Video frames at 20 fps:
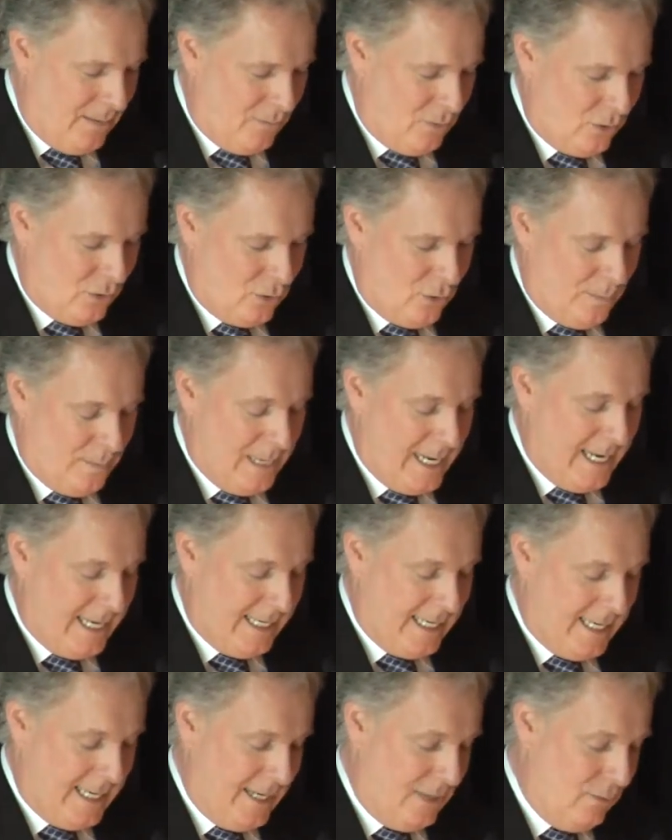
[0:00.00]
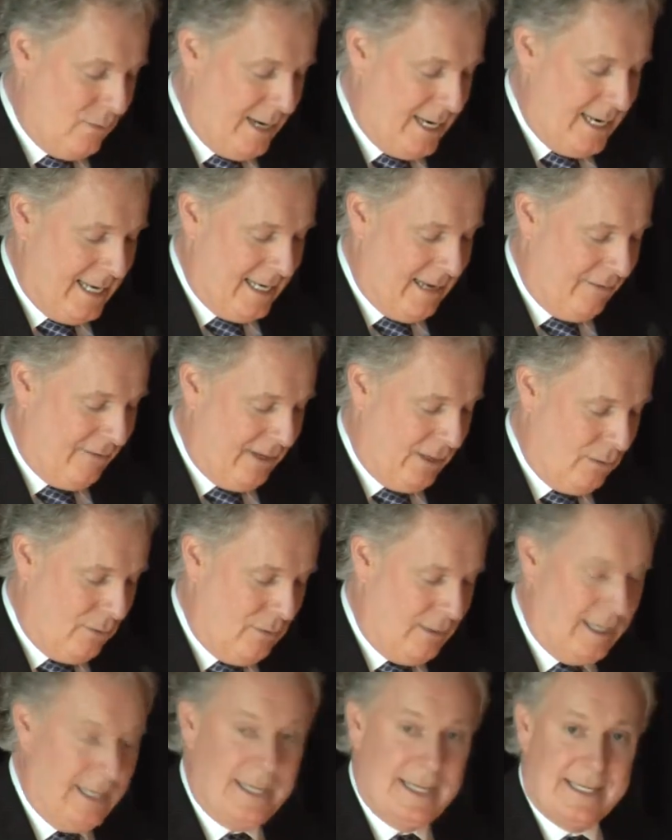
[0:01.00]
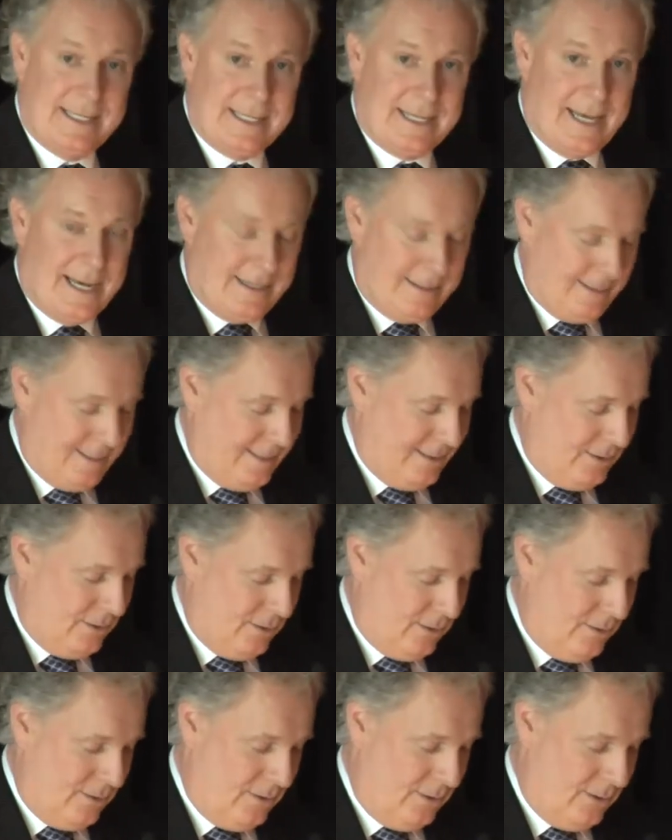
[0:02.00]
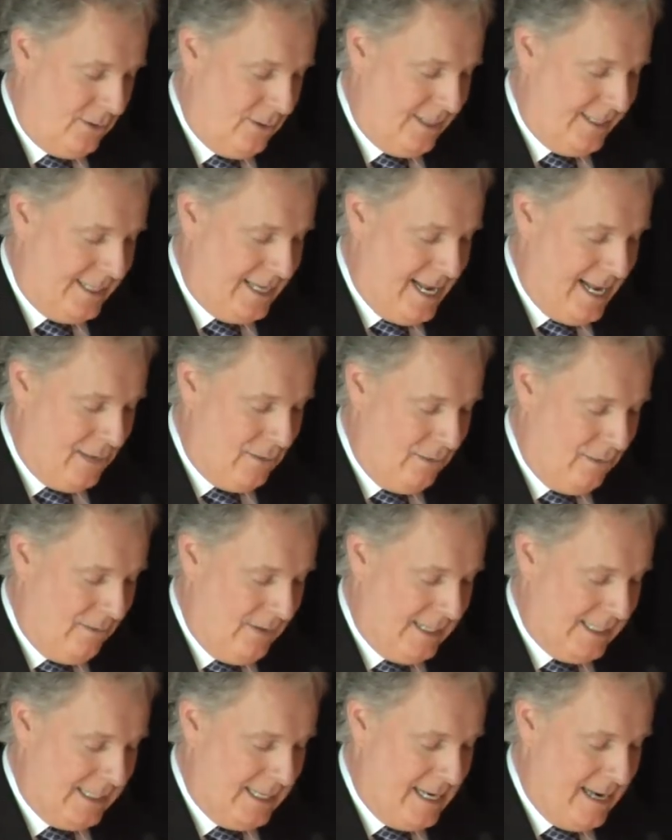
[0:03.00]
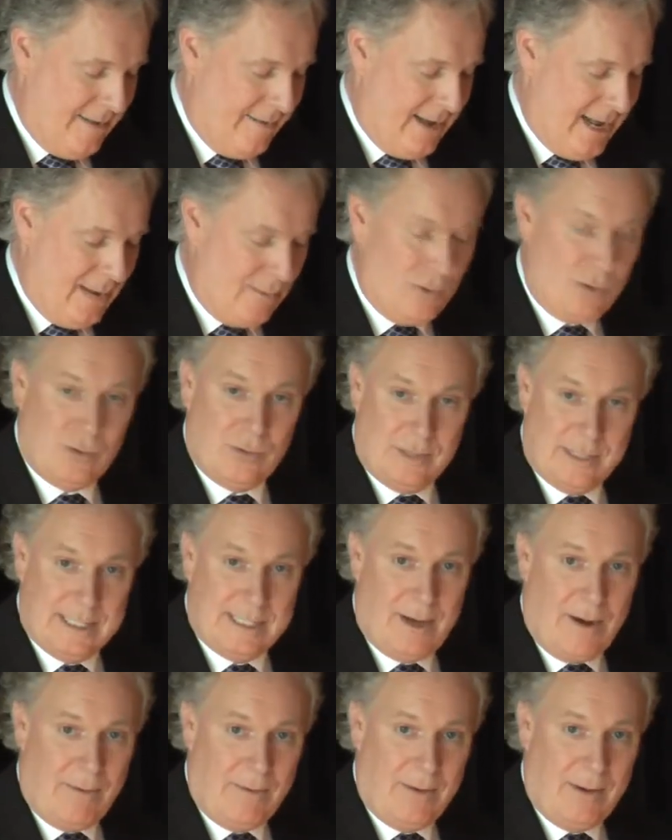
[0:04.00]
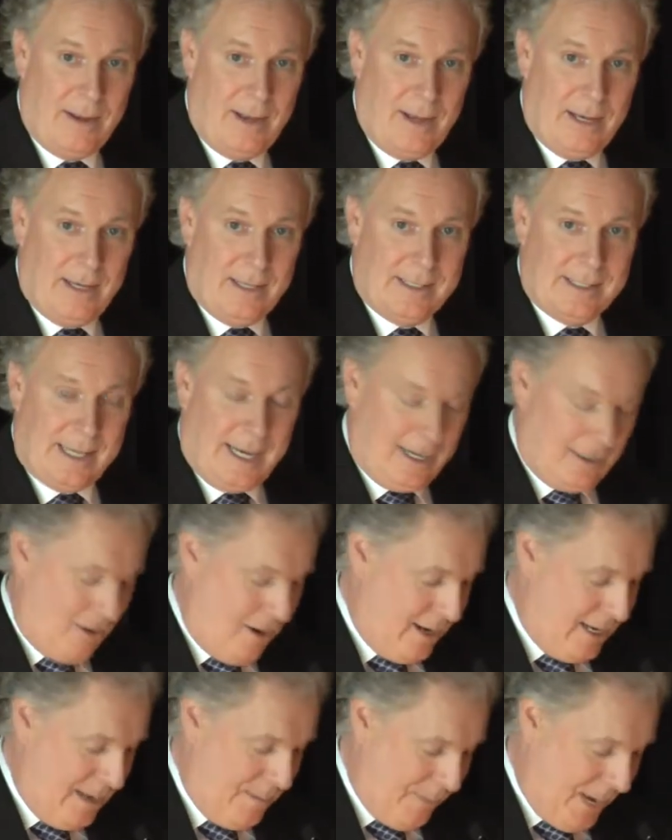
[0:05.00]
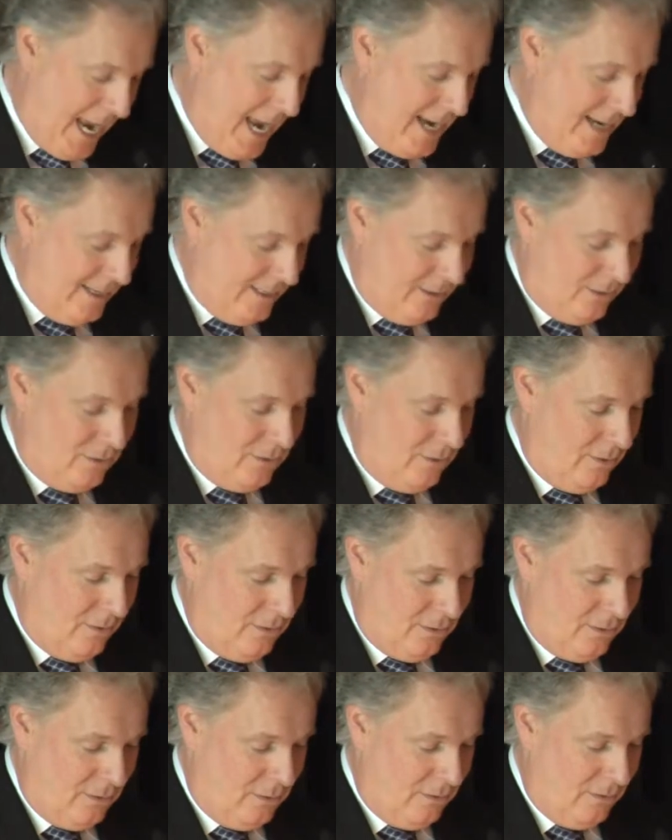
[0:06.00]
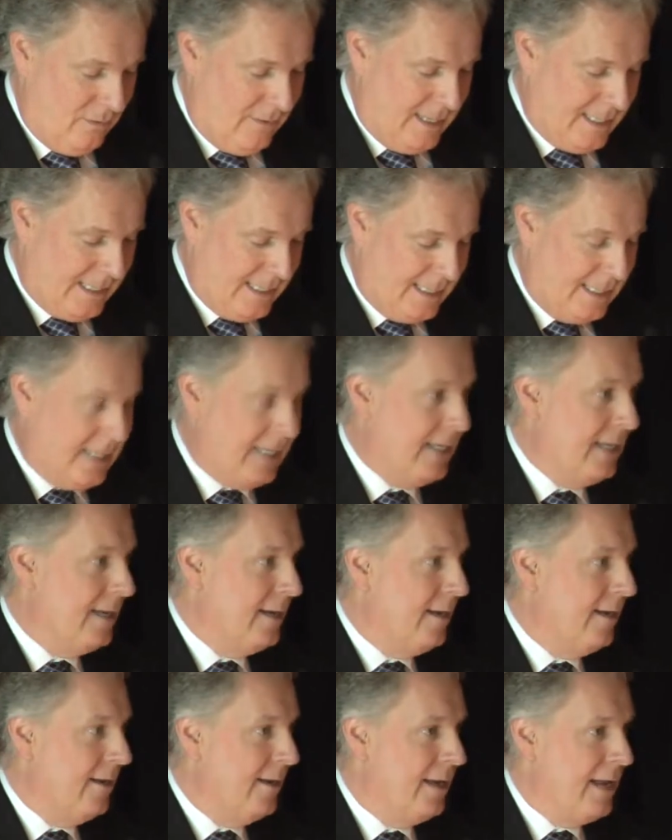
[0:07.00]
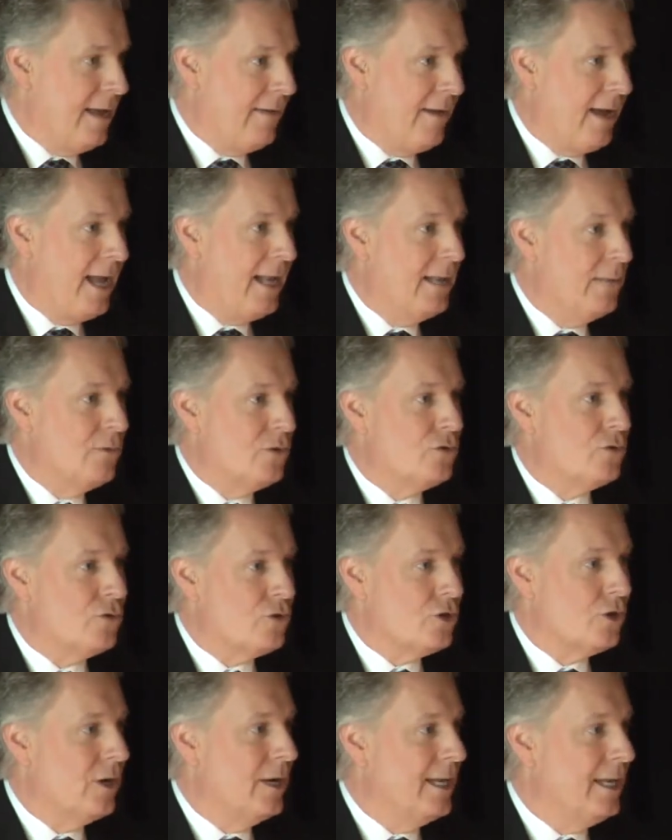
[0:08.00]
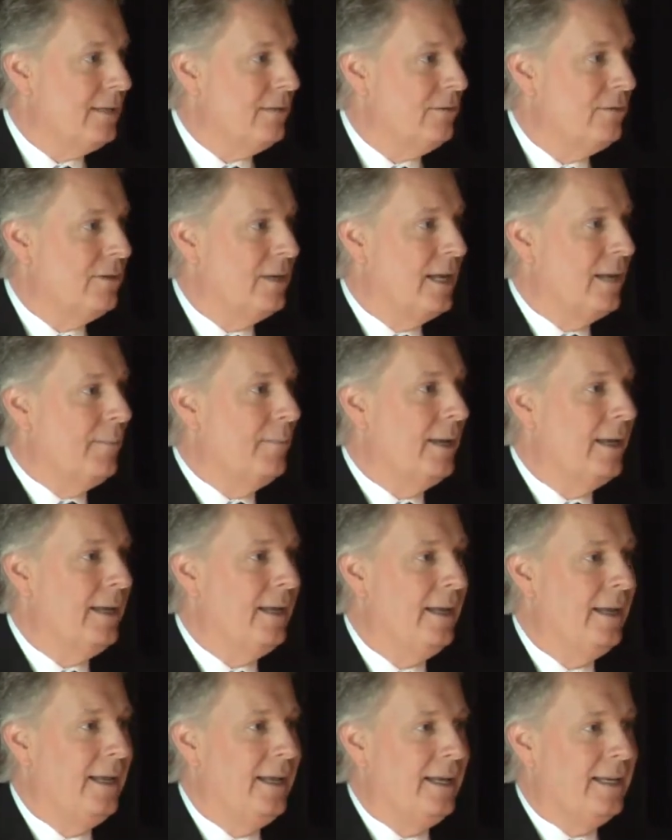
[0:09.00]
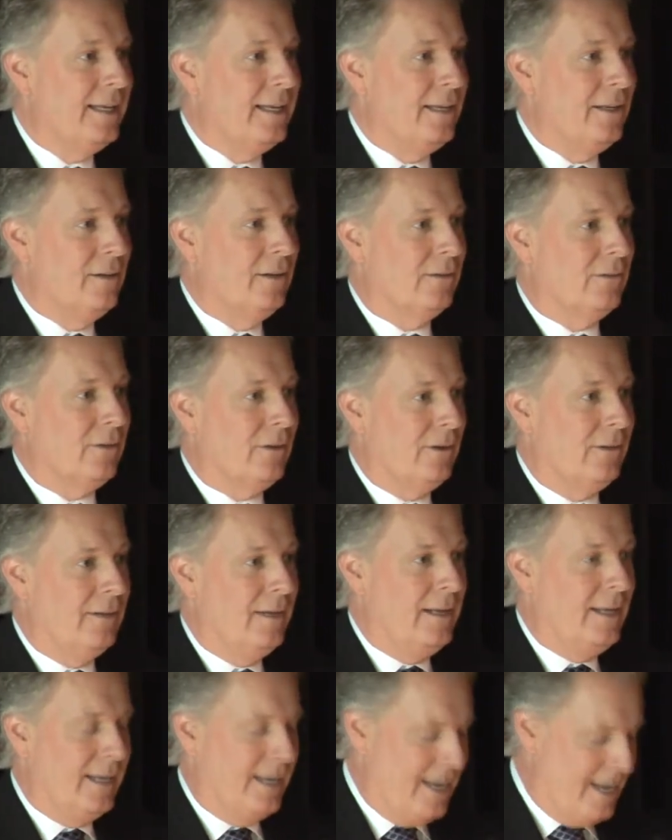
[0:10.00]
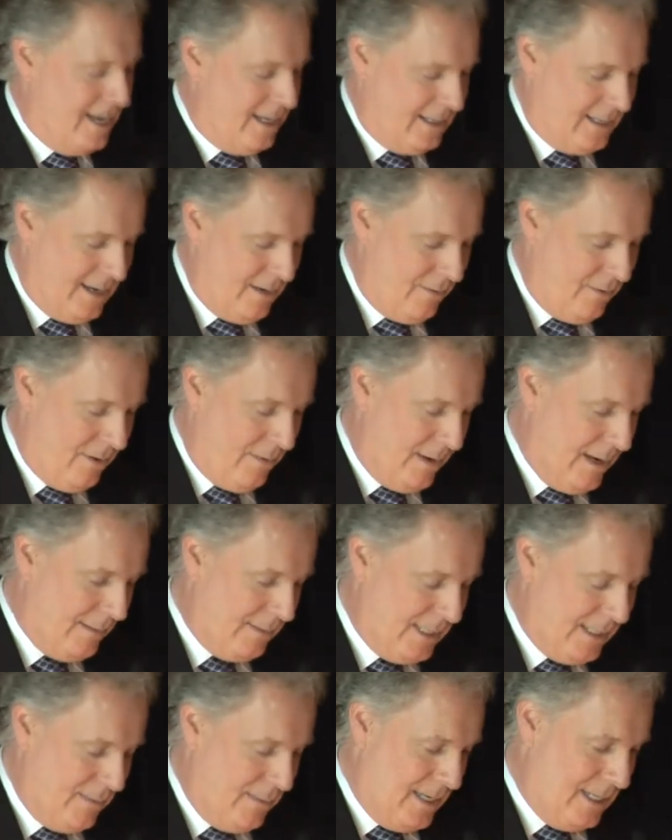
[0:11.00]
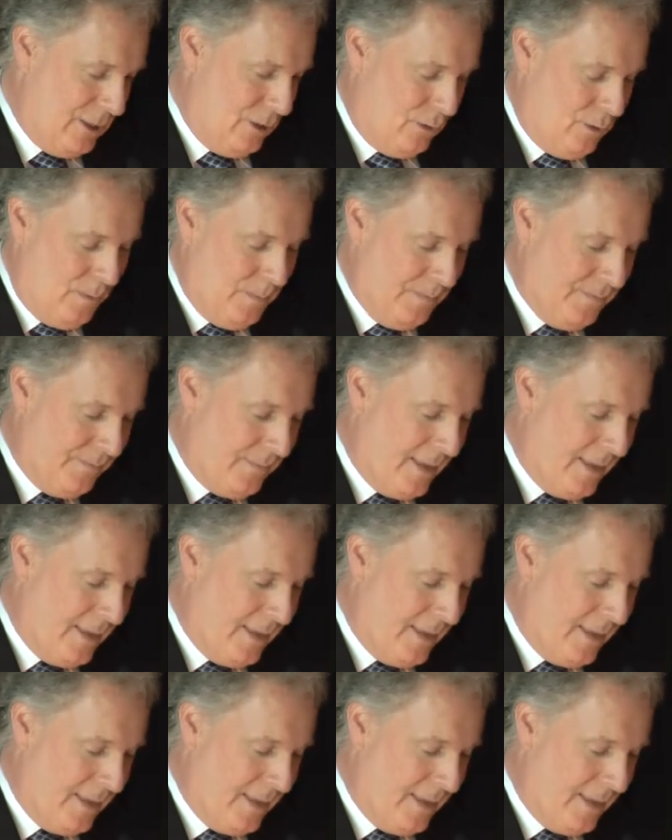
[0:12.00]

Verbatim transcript: M. Blais, qui est doyen de la Faculté des sciences euh, sociales de l'Université Laval, M. Dion, directeur des presses de l'Université Laval, et M. Cholette, finalement, qui est notre délégué à Ottawa, mesdames et messieurs.